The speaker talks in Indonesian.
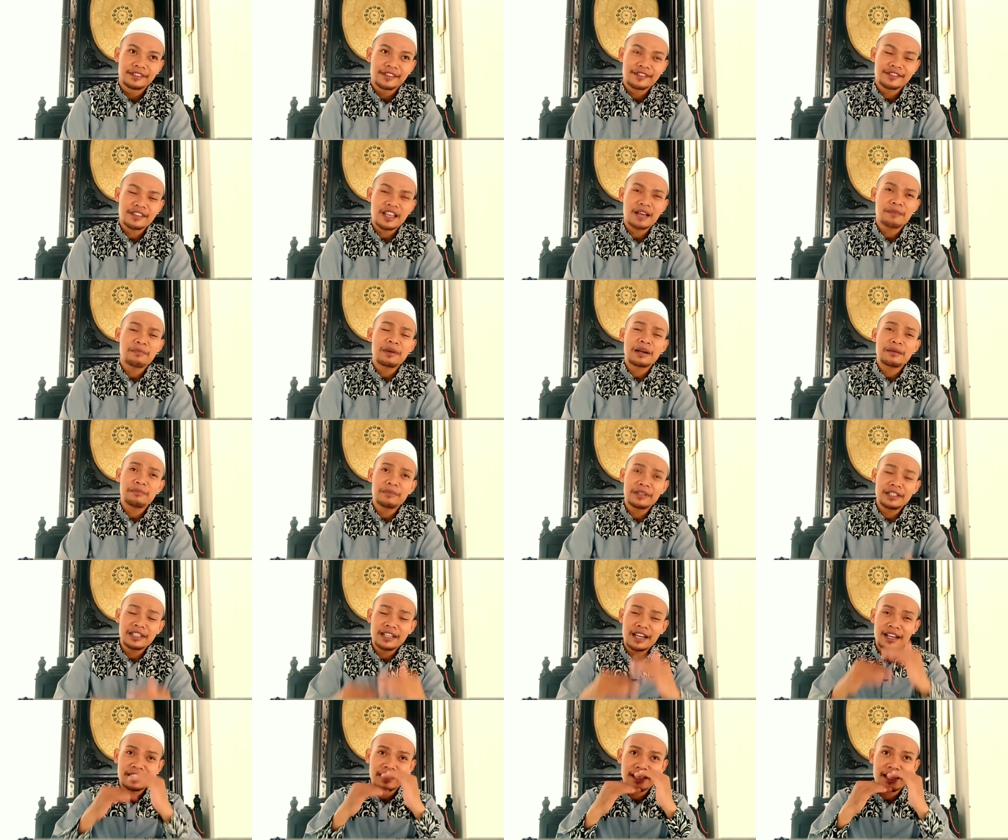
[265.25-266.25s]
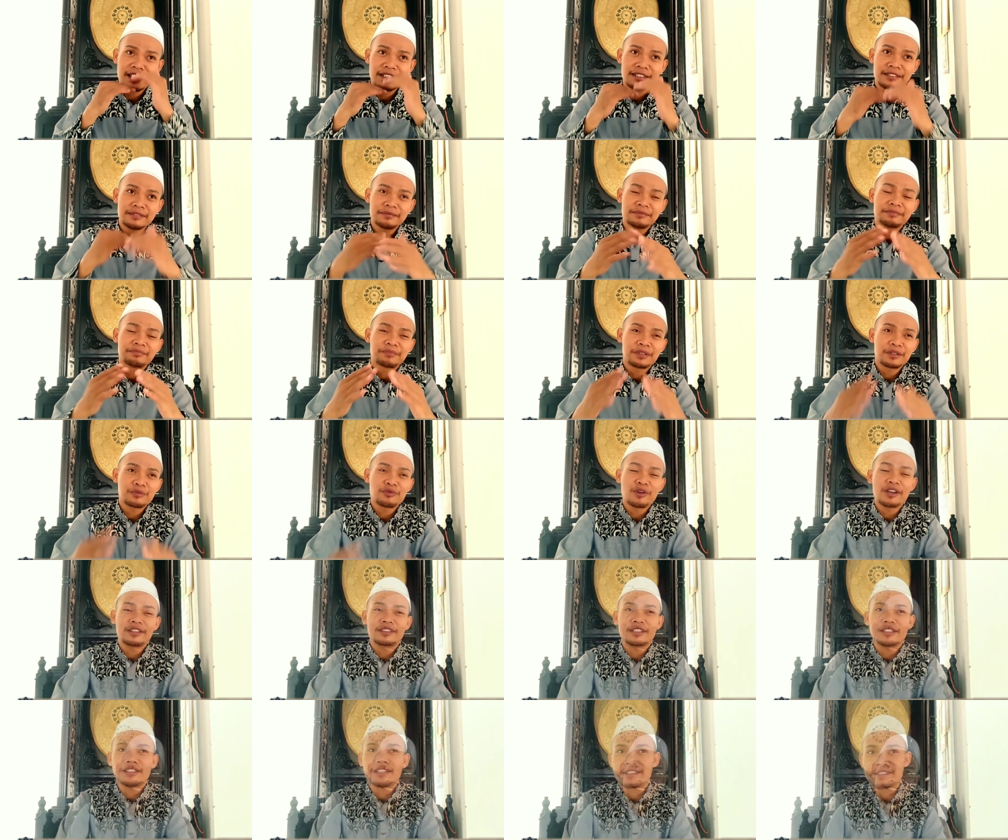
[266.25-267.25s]
Sabar meninggalkan
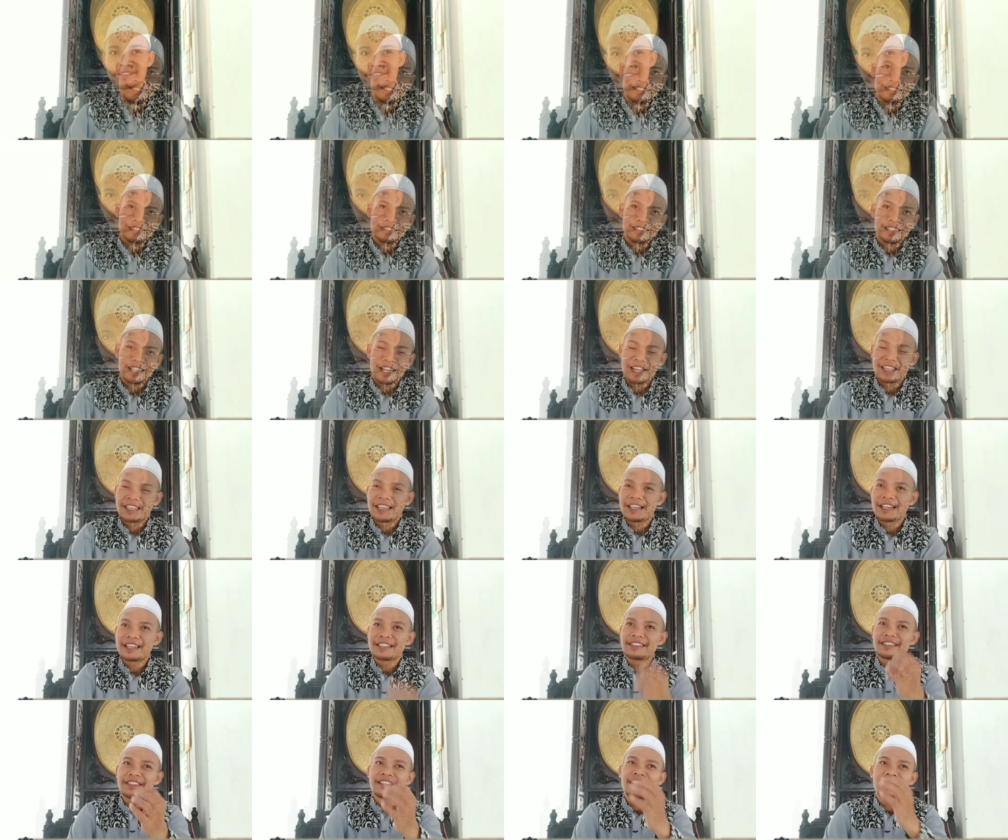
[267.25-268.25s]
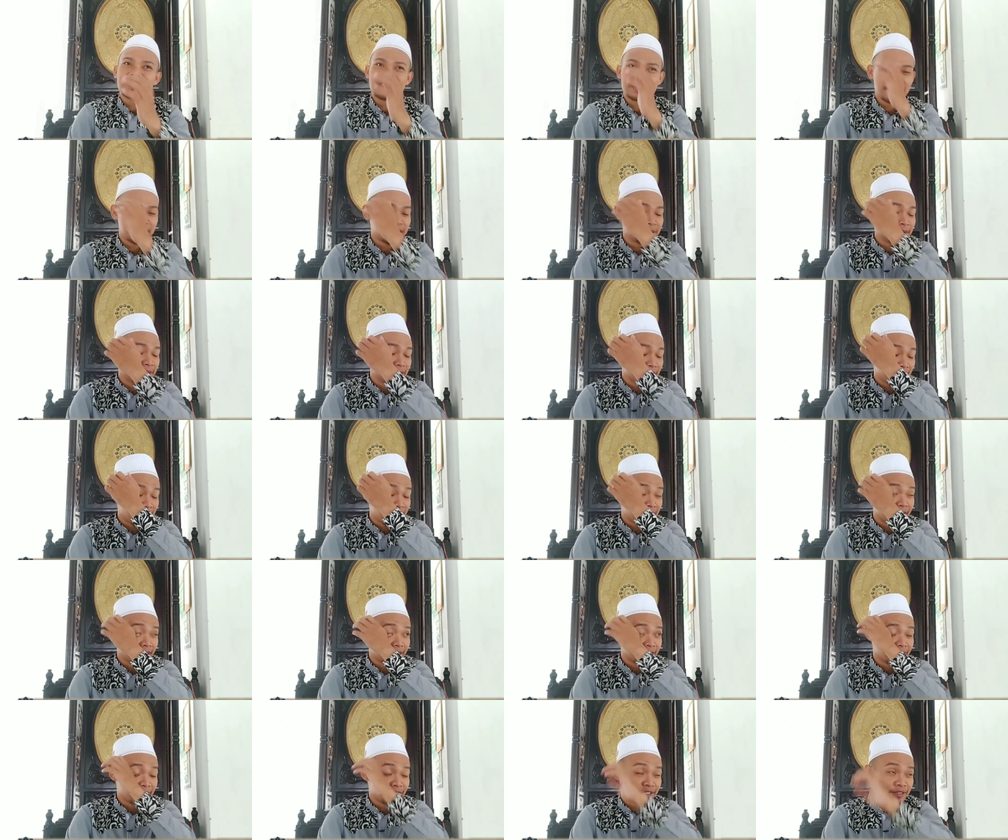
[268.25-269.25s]
perbuatan yang sia-sia. Nah, yang ketiga jangan
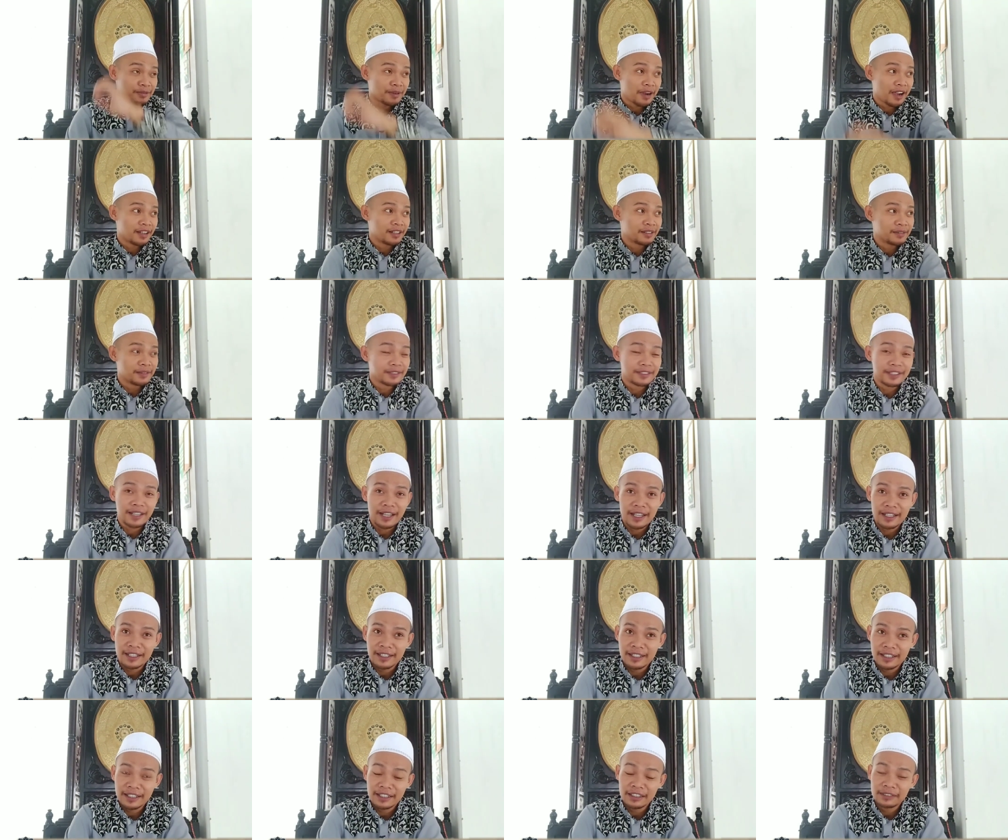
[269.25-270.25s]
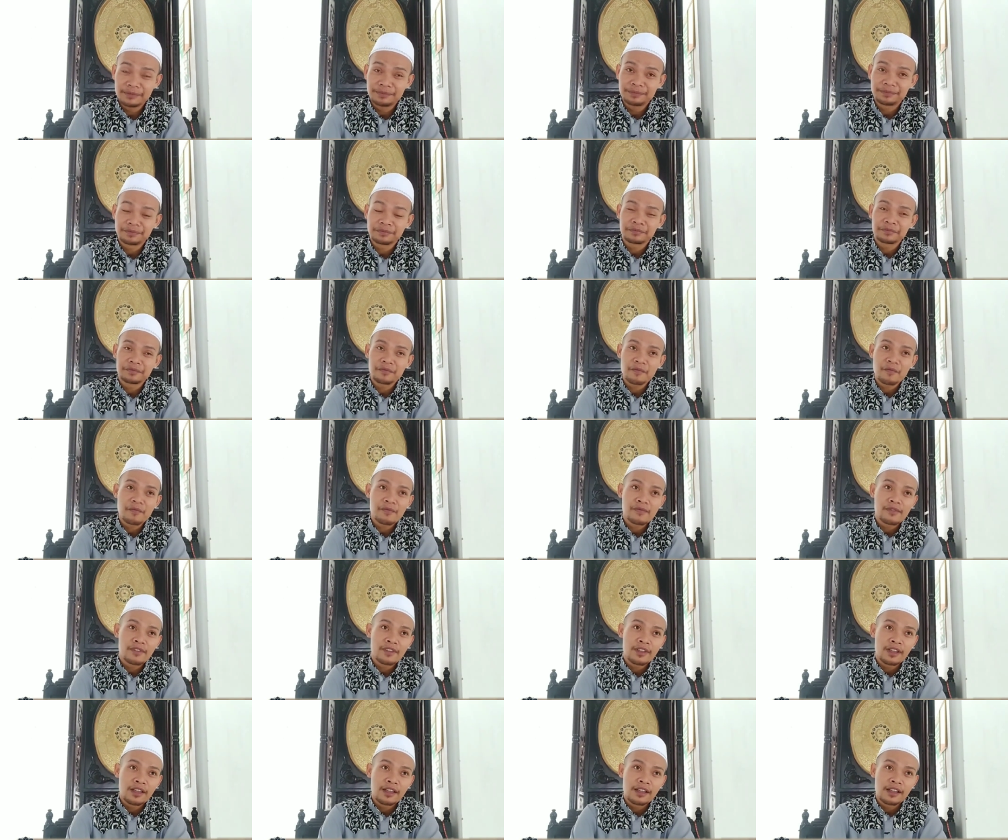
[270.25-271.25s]
dimuliakan Allah Subhanahu wa taala
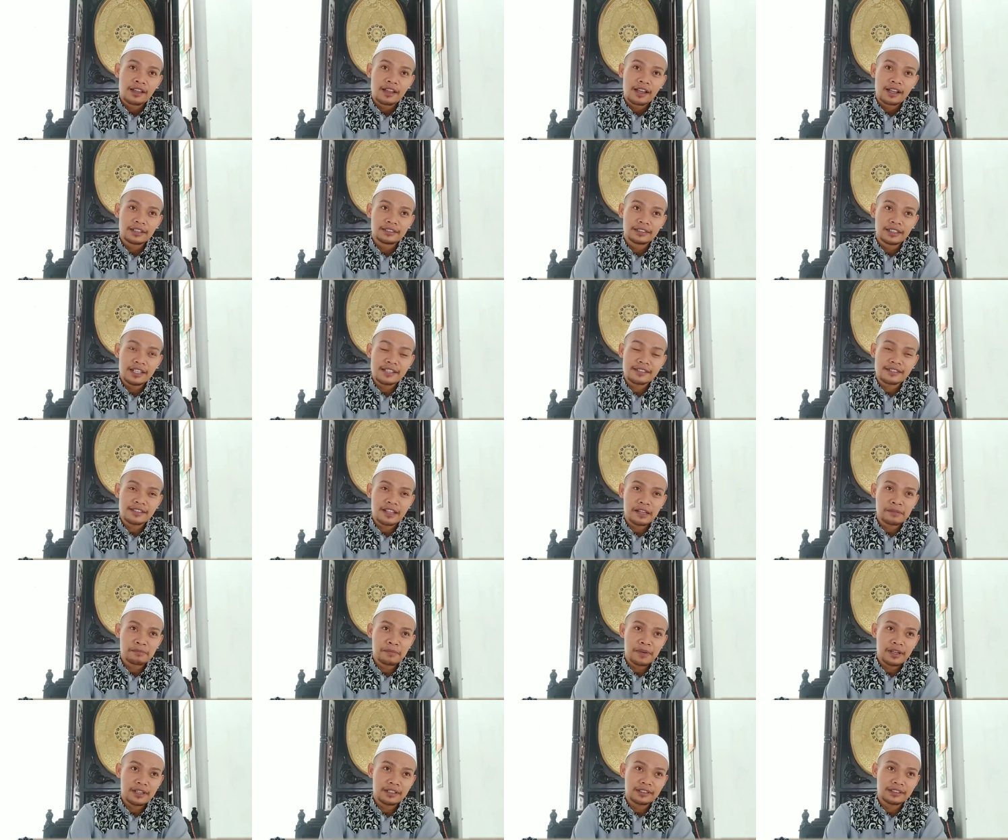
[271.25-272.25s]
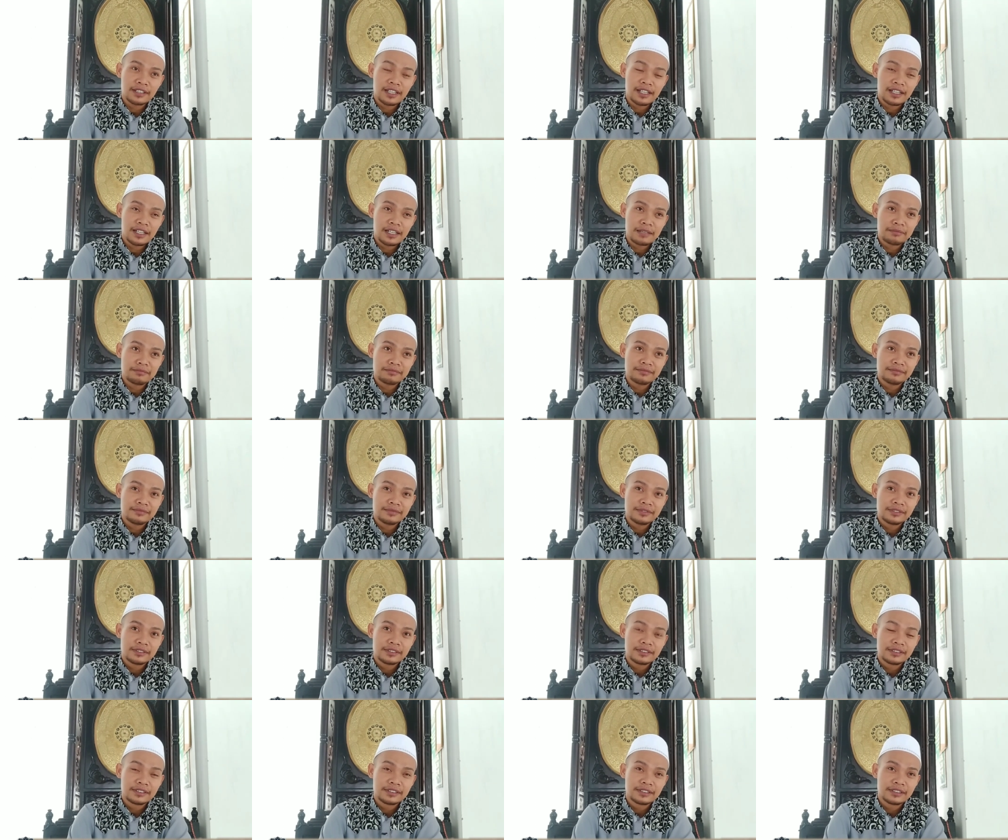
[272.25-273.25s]
adalah sabar dalam
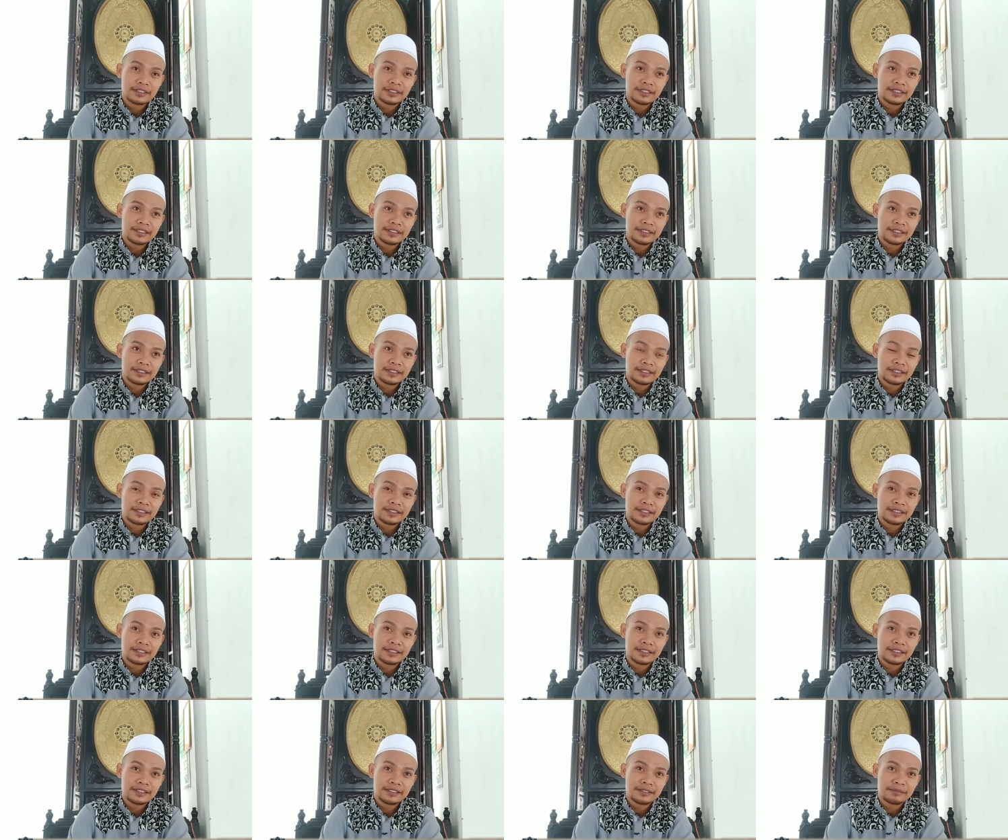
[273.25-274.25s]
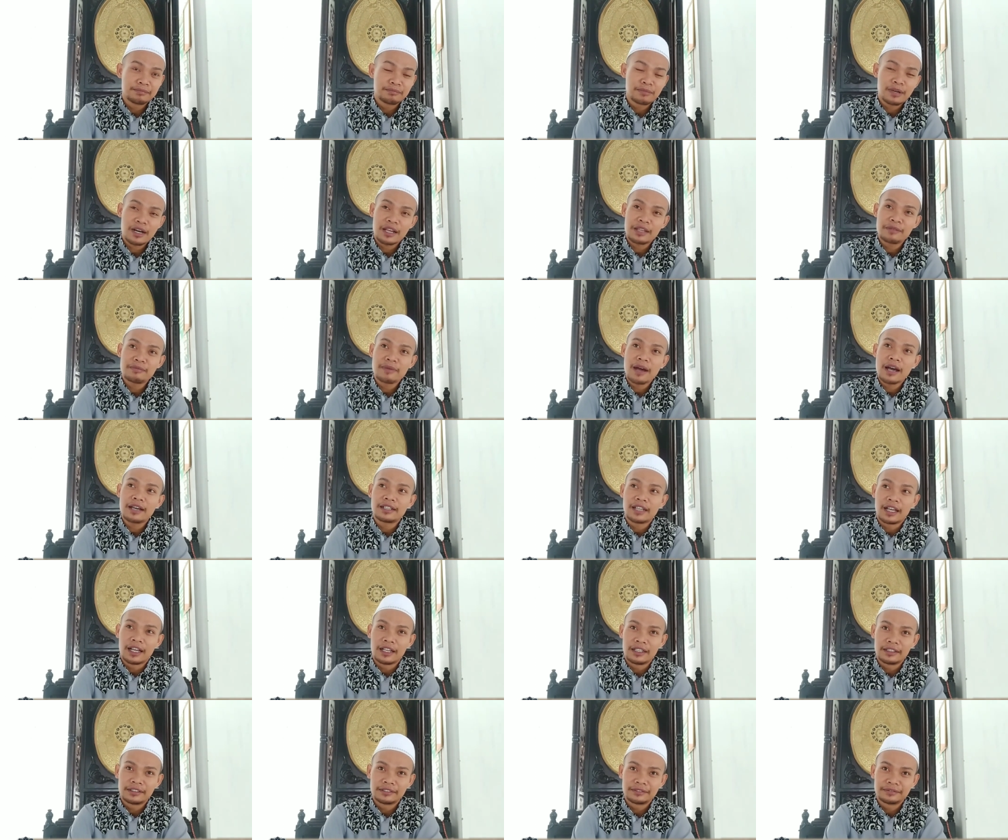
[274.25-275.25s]
uh,
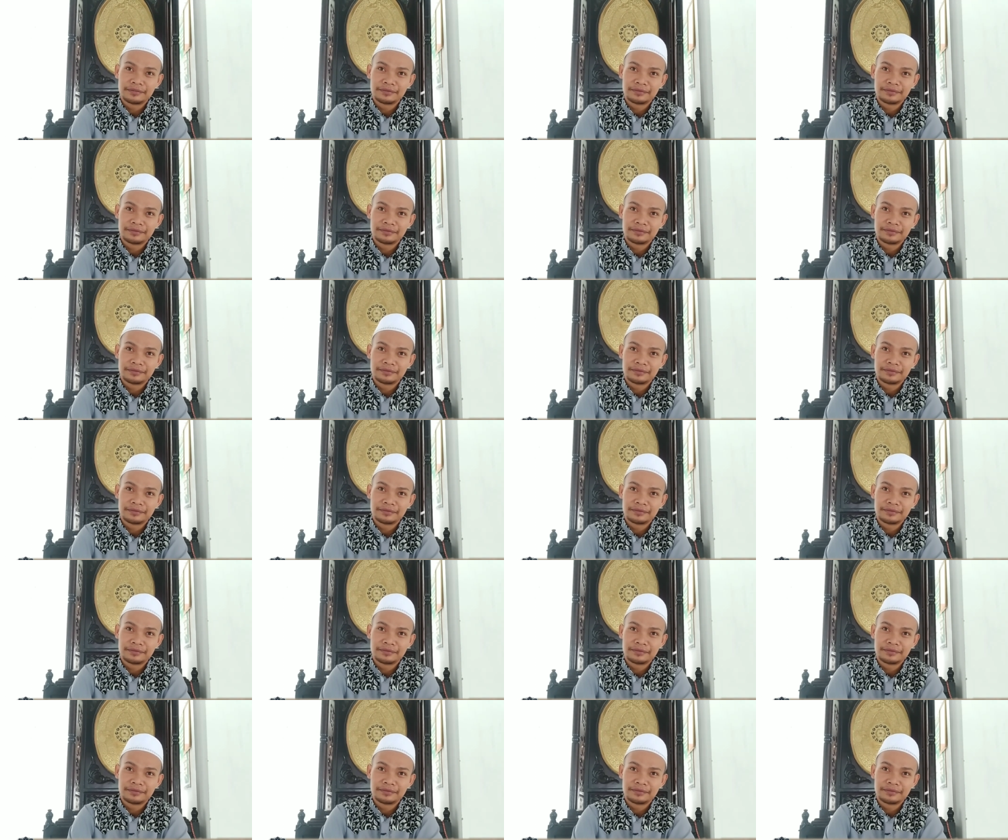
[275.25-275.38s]
beribadah